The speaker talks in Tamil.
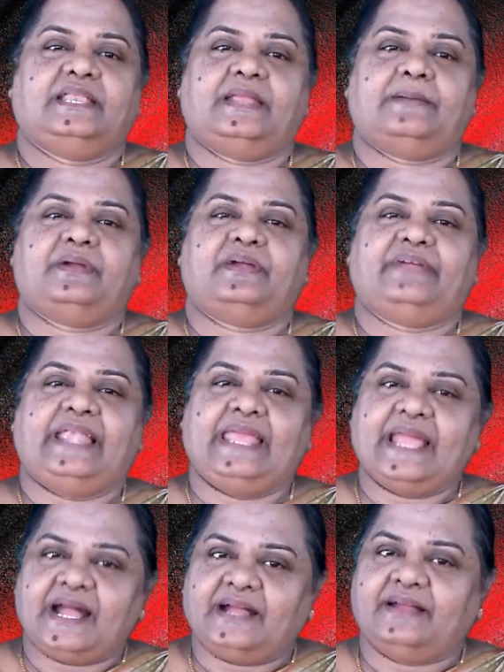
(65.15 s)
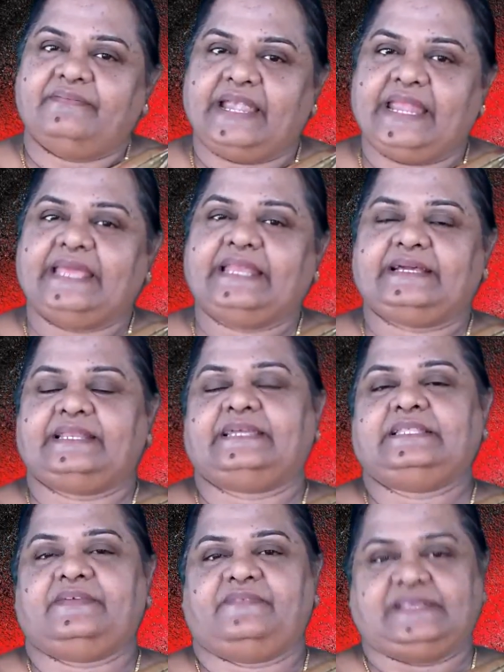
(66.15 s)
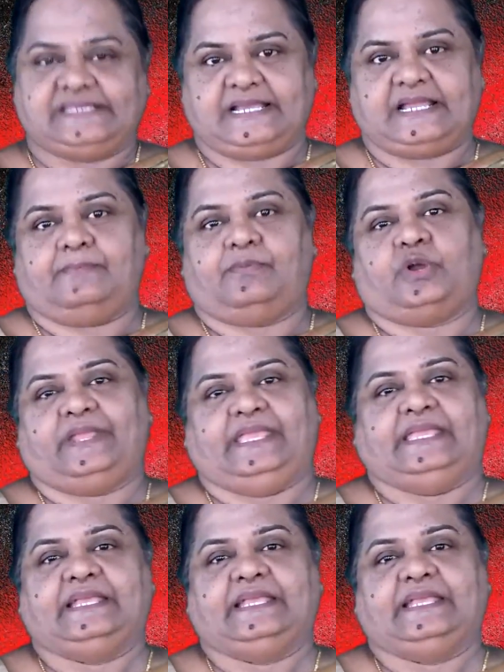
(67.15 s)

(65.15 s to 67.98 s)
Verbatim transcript: நம்ம வெளியாக வெளியே இருக்கிற இந்த ஃபிசிக்கல் பாடி